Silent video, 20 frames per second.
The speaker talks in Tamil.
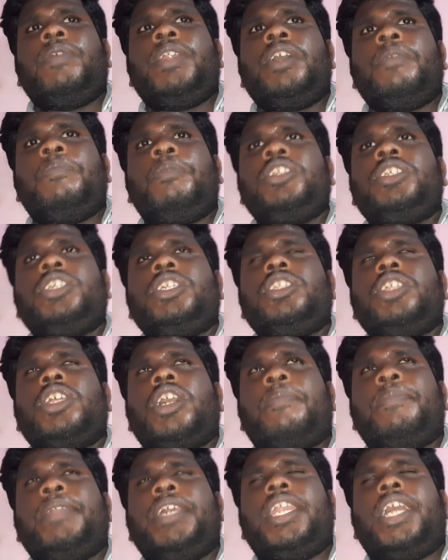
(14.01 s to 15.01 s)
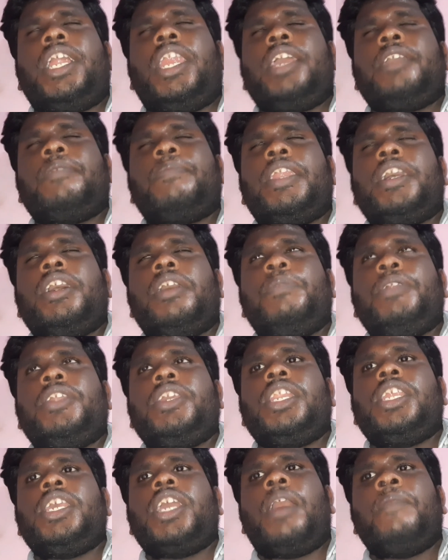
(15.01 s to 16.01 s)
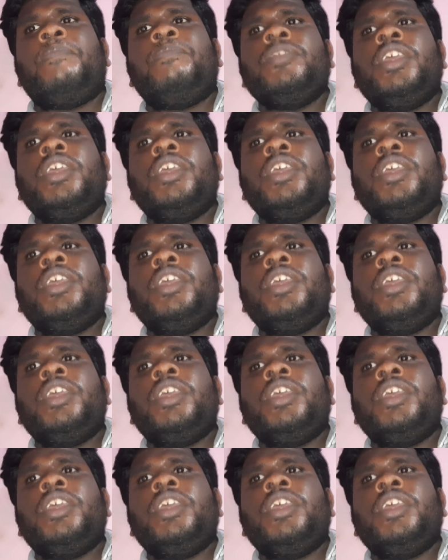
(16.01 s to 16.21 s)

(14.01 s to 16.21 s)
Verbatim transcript: வீடியோ பிடிச்சிருந்து அப்படின்னா லைக் பண்ணுங்கள் பிடிக்கலையா